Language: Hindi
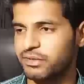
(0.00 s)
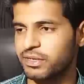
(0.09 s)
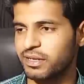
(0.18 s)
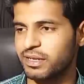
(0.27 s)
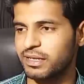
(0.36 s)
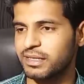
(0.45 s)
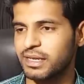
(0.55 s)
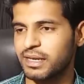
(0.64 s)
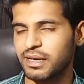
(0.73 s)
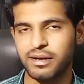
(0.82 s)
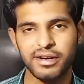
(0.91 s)
शेयर कर दिए
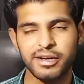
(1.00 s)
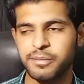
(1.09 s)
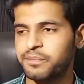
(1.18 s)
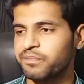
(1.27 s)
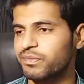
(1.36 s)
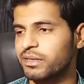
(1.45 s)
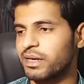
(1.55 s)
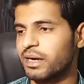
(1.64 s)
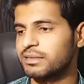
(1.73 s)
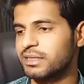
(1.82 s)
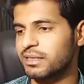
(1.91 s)
हैं ऑलरेडी
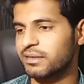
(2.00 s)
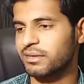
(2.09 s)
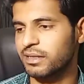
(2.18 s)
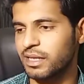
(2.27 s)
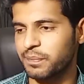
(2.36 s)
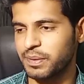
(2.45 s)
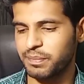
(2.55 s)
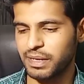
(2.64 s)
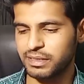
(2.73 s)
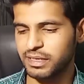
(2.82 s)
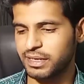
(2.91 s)
यहाँ से इनके साथ आपने
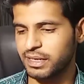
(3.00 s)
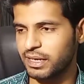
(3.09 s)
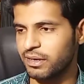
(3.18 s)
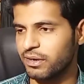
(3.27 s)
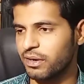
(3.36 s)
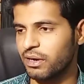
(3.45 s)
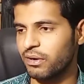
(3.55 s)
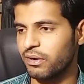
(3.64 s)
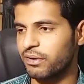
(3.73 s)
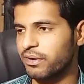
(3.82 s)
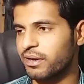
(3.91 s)
बात करनी है
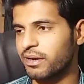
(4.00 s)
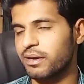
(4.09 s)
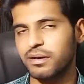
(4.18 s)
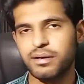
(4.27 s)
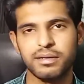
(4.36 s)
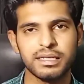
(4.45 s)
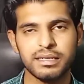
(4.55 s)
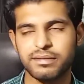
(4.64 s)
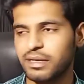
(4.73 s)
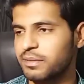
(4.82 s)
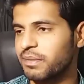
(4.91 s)
और इनके
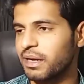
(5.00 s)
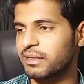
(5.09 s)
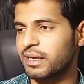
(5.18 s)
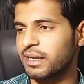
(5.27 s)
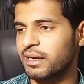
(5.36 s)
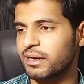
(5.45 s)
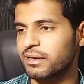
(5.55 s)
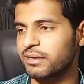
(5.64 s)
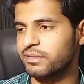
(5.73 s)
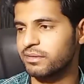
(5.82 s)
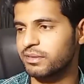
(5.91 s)
साथ ही बात करें अगर
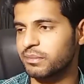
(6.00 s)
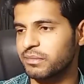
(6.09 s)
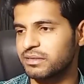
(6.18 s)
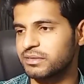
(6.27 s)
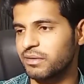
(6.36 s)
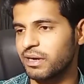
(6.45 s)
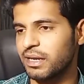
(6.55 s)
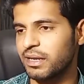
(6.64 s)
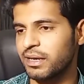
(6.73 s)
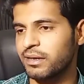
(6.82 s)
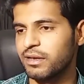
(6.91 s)
किसी किस्म का सवाल
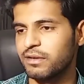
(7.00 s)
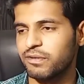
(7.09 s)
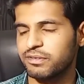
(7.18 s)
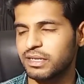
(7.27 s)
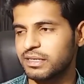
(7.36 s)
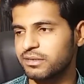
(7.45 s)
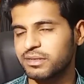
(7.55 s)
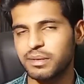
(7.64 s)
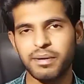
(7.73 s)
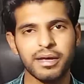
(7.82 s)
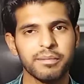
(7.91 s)
है फैसल्टीज़
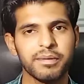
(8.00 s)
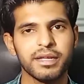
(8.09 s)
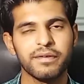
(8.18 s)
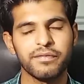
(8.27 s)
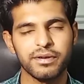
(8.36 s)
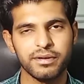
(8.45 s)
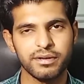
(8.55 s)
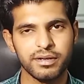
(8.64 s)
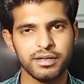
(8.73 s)
के बारे में या फिर